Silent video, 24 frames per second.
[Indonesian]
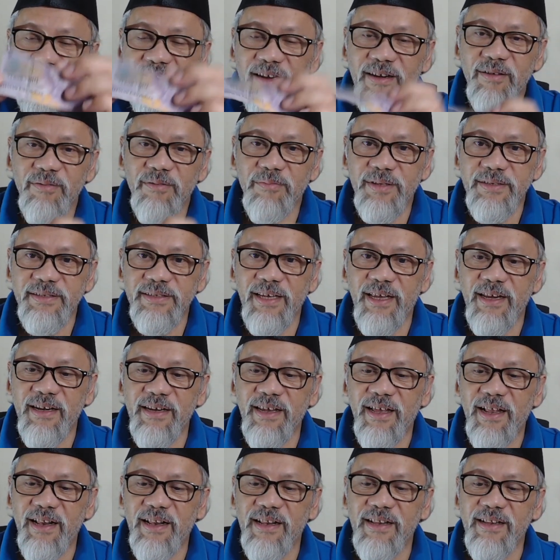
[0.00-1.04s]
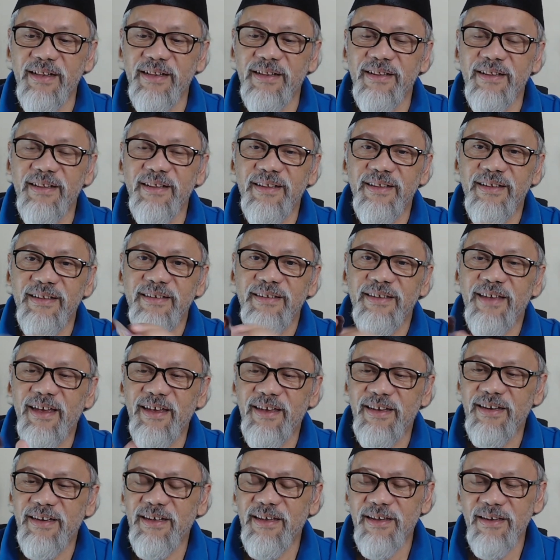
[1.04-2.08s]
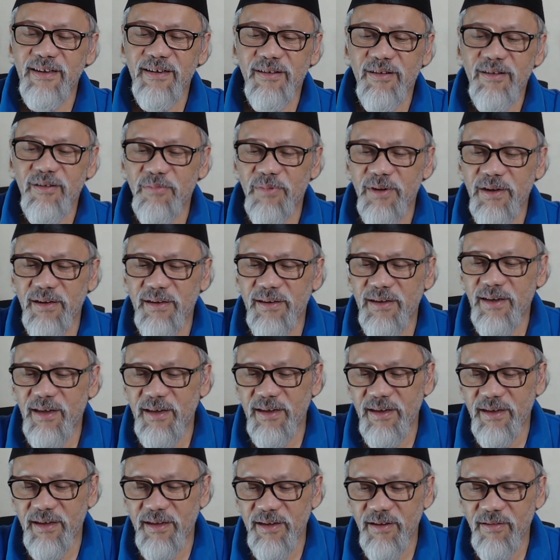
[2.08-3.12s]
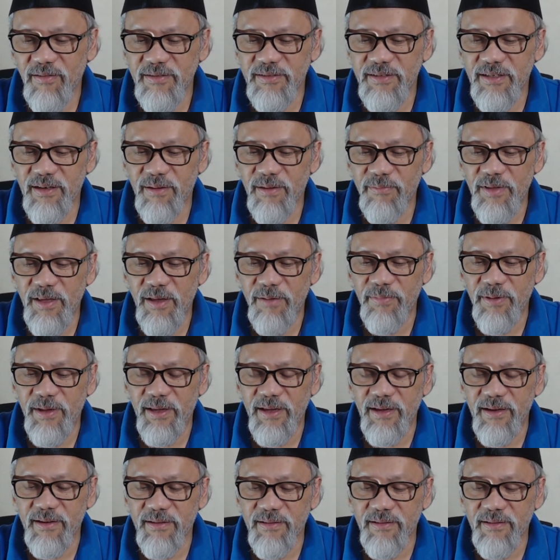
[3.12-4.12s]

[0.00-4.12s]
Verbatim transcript: ya, nomor serialnya ini ya, nomornya ini kalau di sini namanya apa ya?